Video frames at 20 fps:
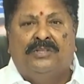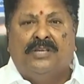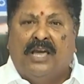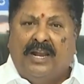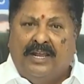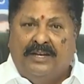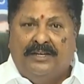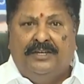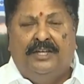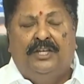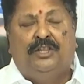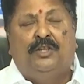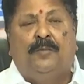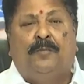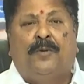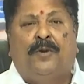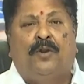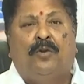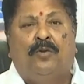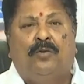చాలా నీతి
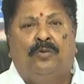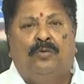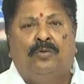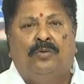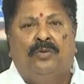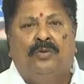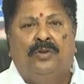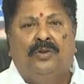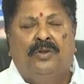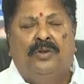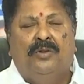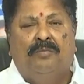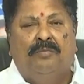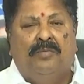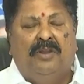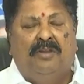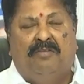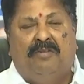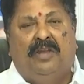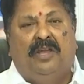పరులు
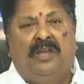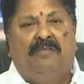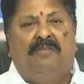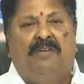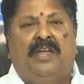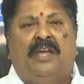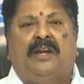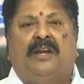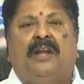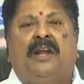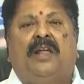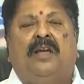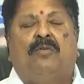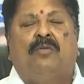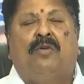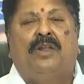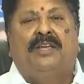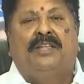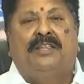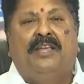మేమేమి ఎక్కడా
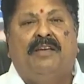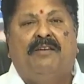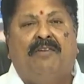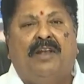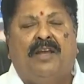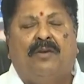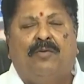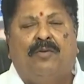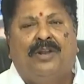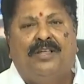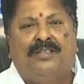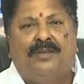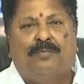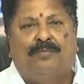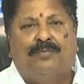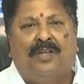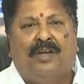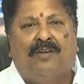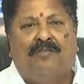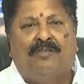కూడా ఇదేమి లేకుండా
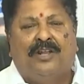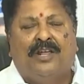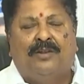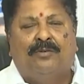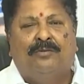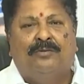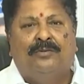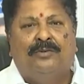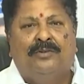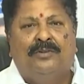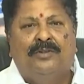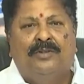చెప్తా ఉంటారు